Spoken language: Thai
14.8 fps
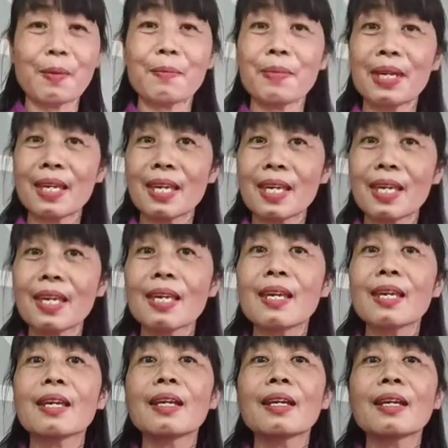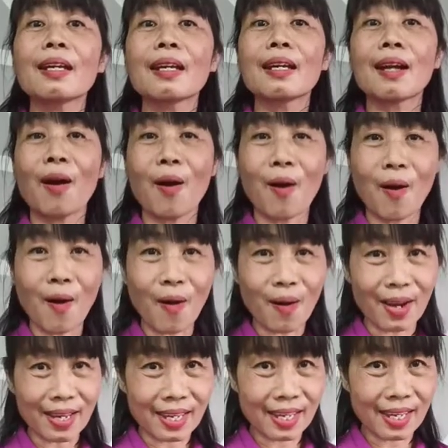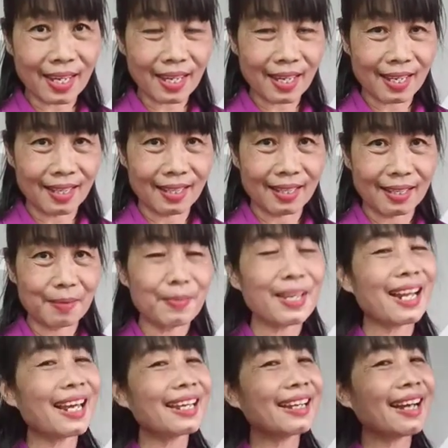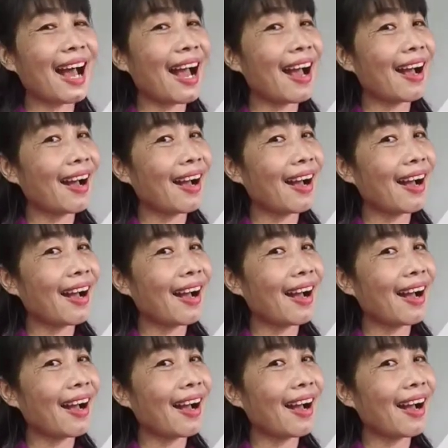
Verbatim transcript: มีหอย มีอะไรคะ